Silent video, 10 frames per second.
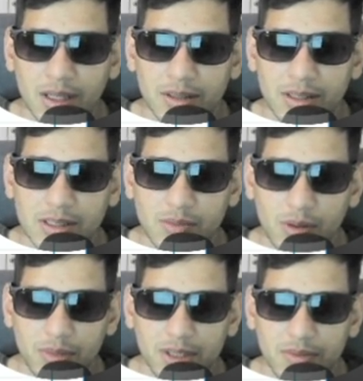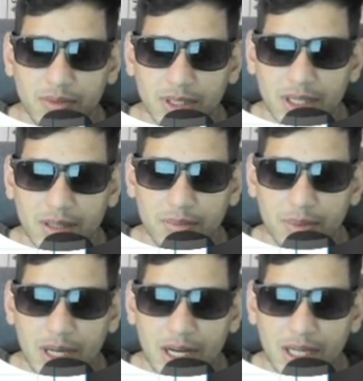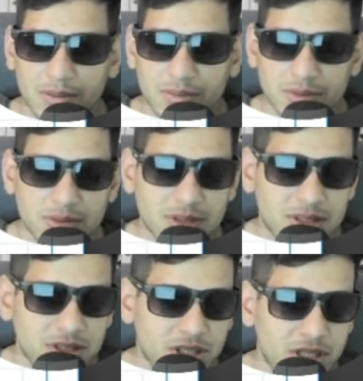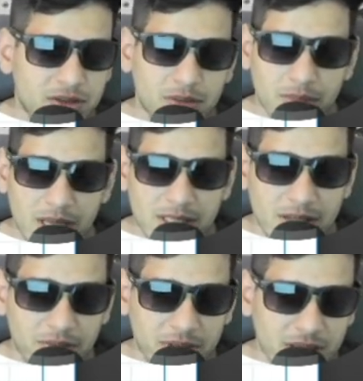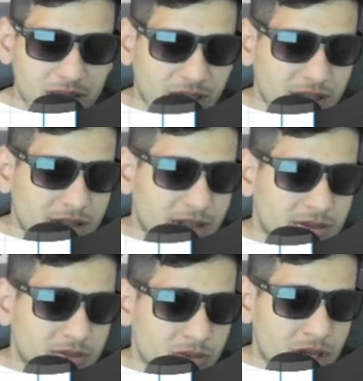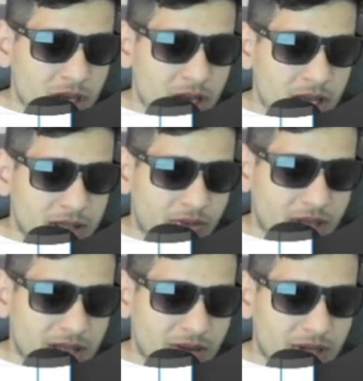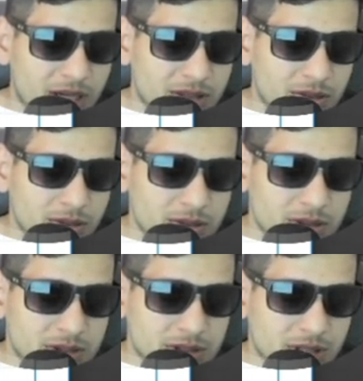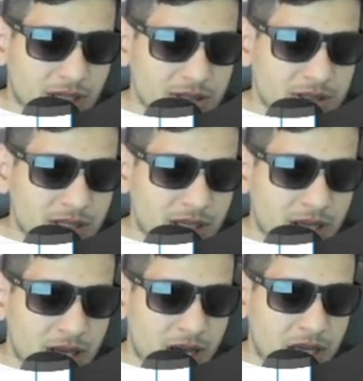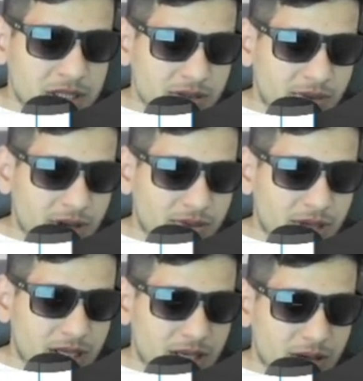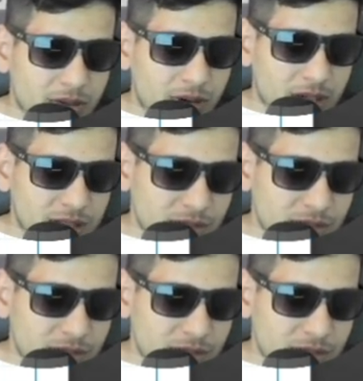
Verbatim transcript: Nesse momento fica aí parado, desse jeito, mas ele fica em 30. E vem navegador, tá? A gente vai ver aqui agora